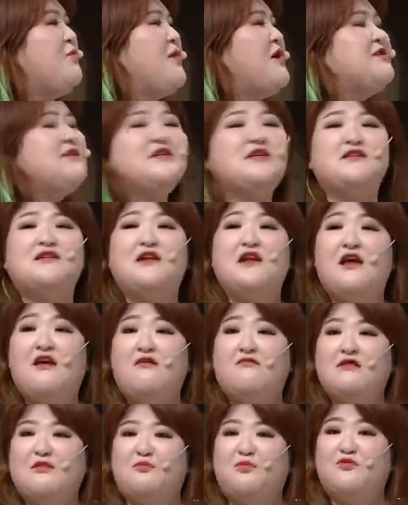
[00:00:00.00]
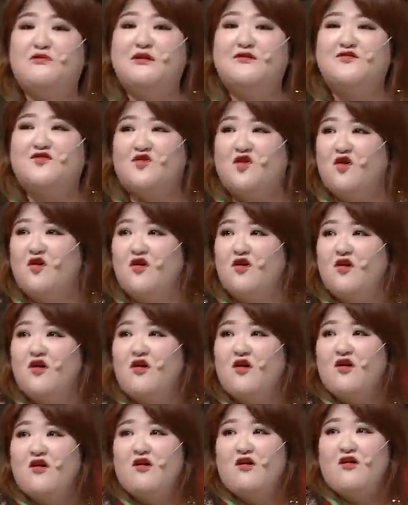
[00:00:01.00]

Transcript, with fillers: 커피 한잔 하실래요? 딱 보냈어. 어허...